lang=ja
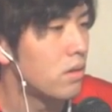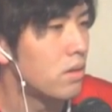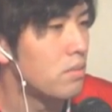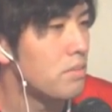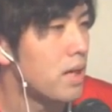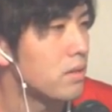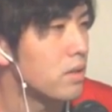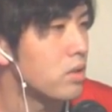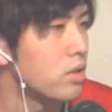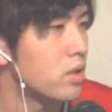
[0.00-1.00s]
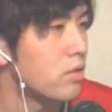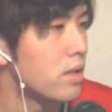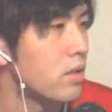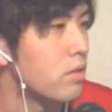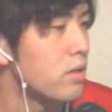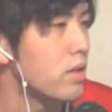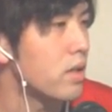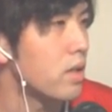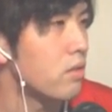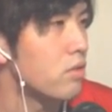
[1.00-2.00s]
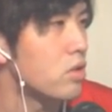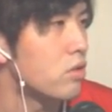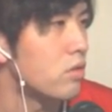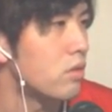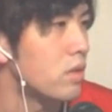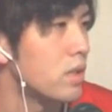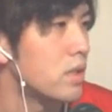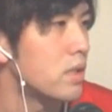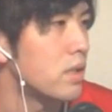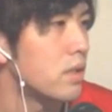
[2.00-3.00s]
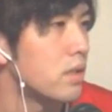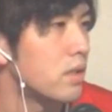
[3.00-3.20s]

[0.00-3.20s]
う。バウテル調子悪いとはいえ、結構うちのエースなんで、